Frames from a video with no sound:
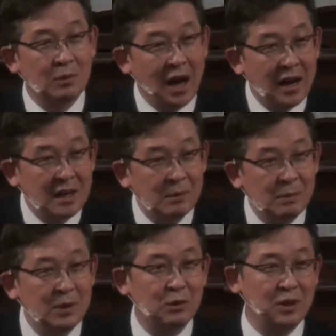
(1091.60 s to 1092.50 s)
여러분 은
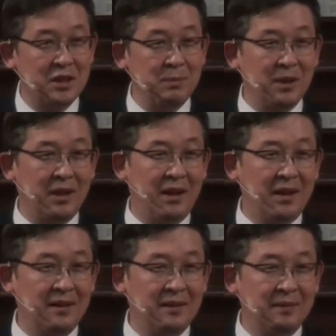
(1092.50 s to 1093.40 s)
하나님을 믿고
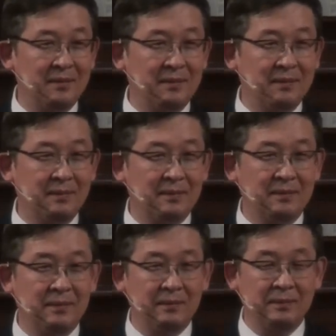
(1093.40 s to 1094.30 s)
계십니까?
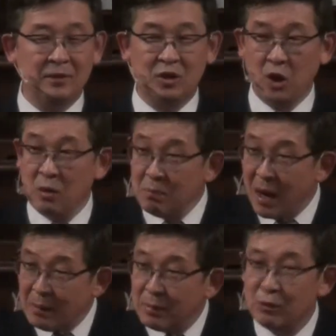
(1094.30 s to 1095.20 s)

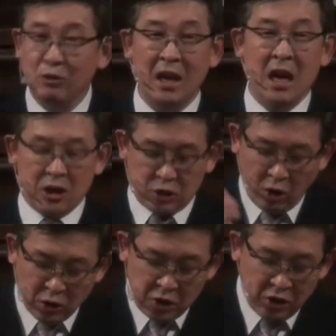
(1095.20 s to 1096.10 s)
정말 믿고
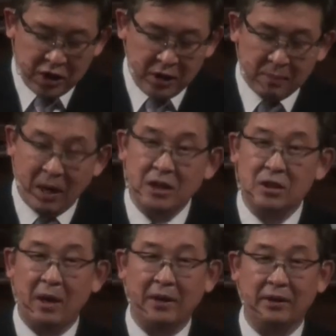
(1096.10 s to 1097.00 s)
성경이
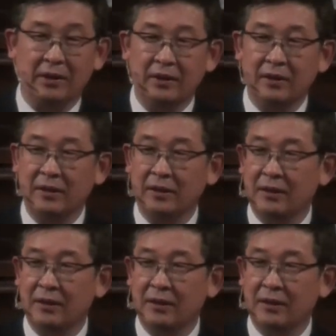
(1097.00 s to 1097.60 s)
말씀하는